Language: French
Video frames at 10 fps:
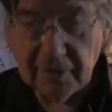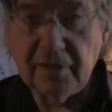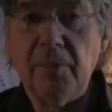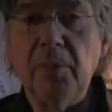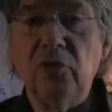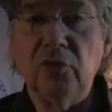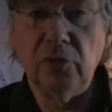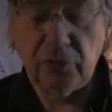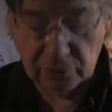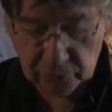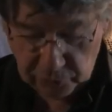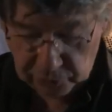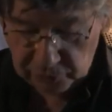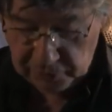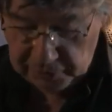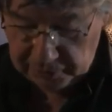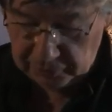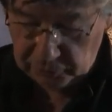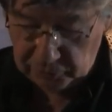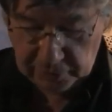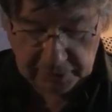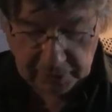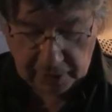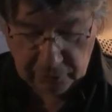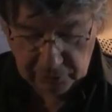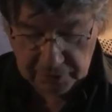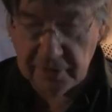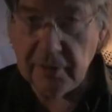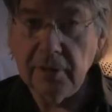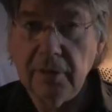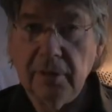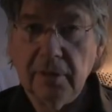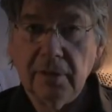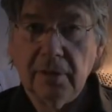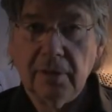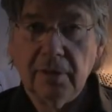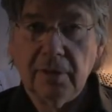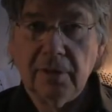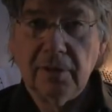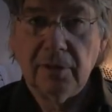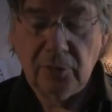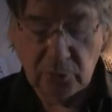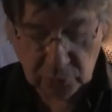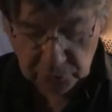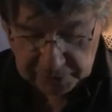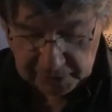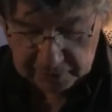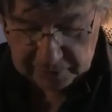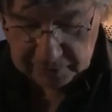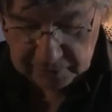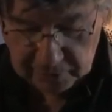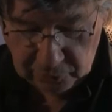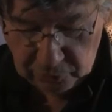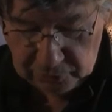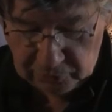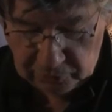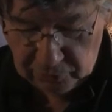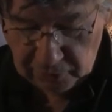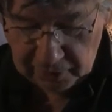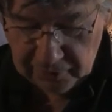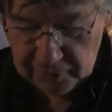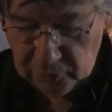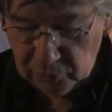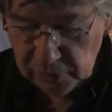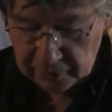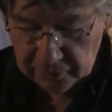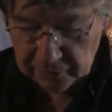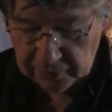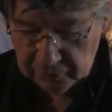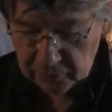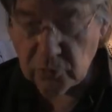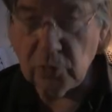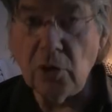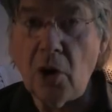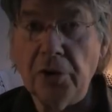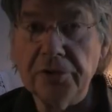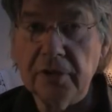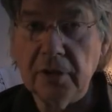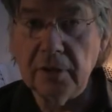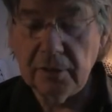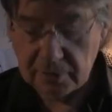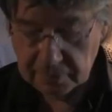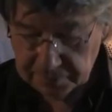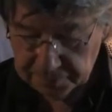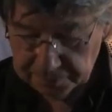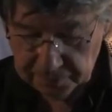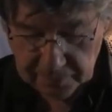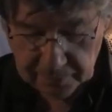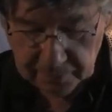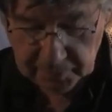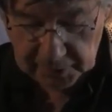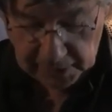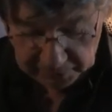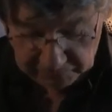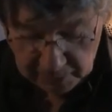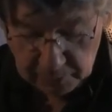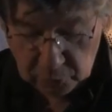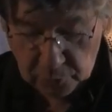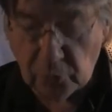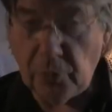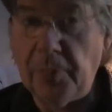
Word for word: C'est la même chose quand on se glisse entre les draps du lit. Le contact du tissu restitue la sensation du corps entier. Il arrive même que pour